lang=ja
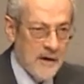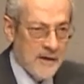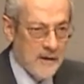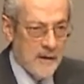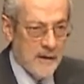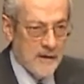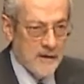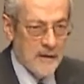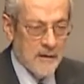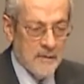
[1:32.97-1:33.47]

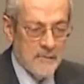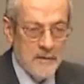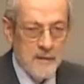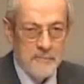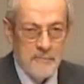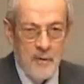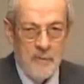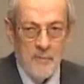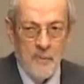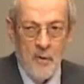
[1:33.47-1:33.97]
そして段
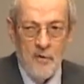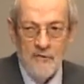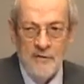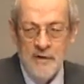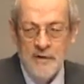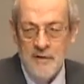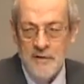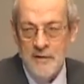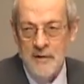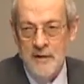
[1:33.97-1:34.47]
階を経
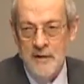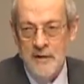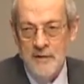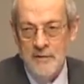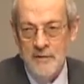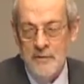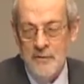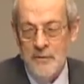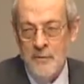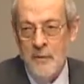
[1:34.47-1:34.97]
てこうした
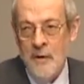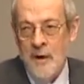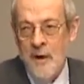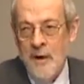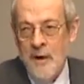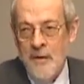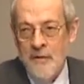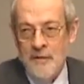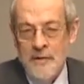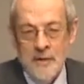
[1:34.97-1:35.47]
結果になっ
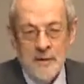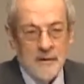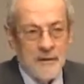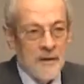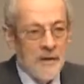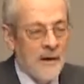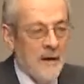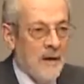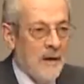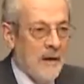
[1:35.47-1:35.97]
てきたわけで
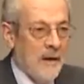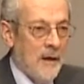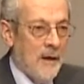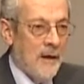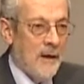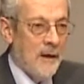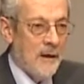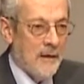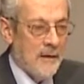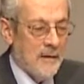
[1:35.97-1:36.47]
す。
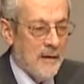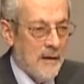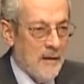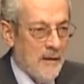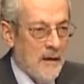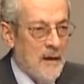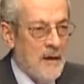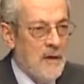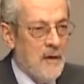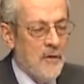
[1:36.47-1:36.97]
最近になっ
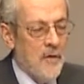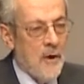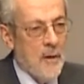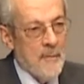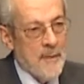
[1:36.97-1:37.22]
て